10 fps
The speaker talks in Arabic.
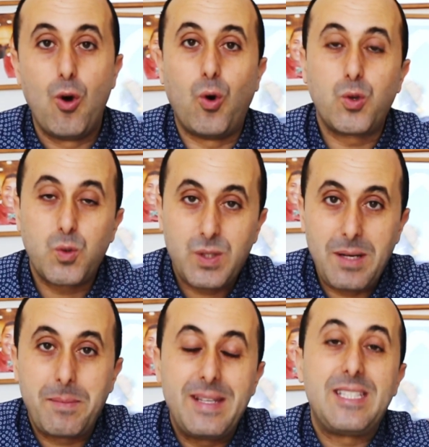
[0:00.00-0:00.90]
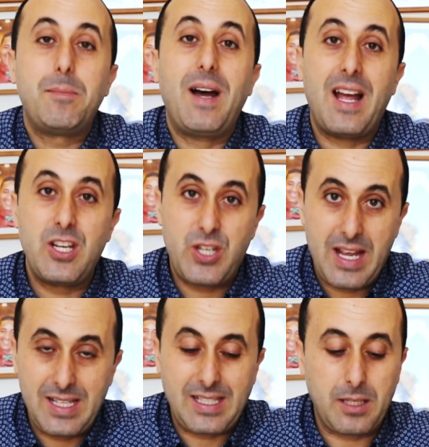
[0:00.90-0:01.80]
وخصوصا بالنسبه
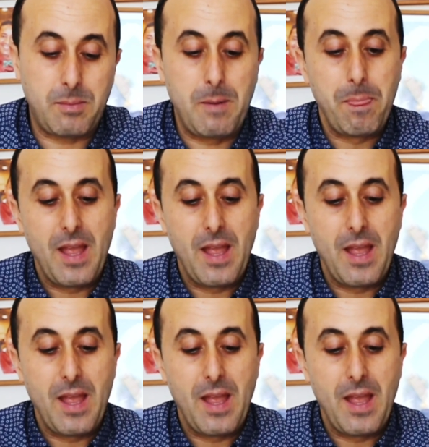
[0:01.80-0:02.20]
للجهاز الهضمي